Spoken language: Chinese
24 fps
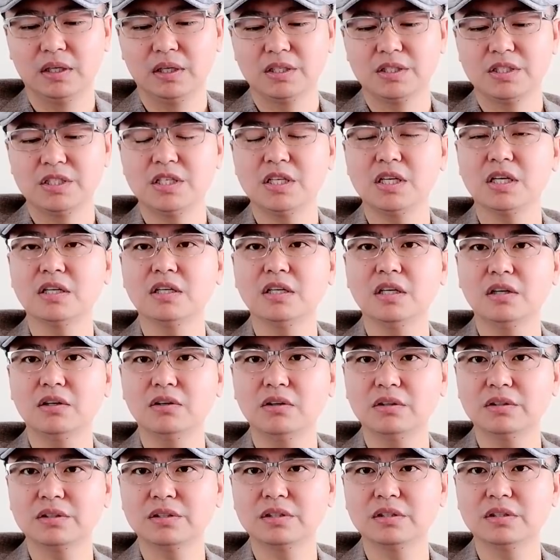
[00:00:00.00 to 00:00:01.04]
切割俄
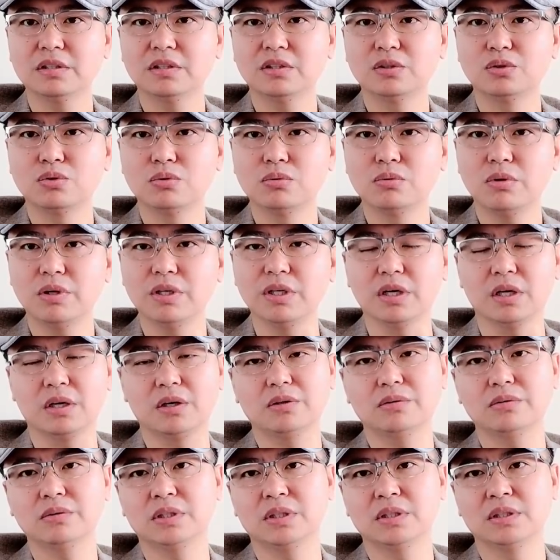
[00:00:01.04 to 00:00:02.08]
罗斯和中国以
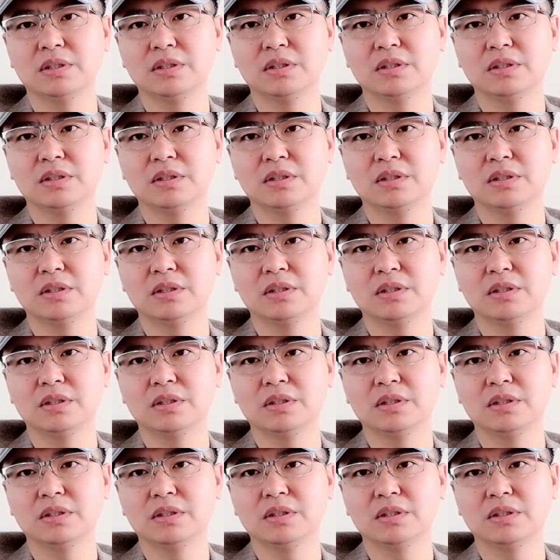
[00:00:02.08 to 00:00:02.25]
后呢，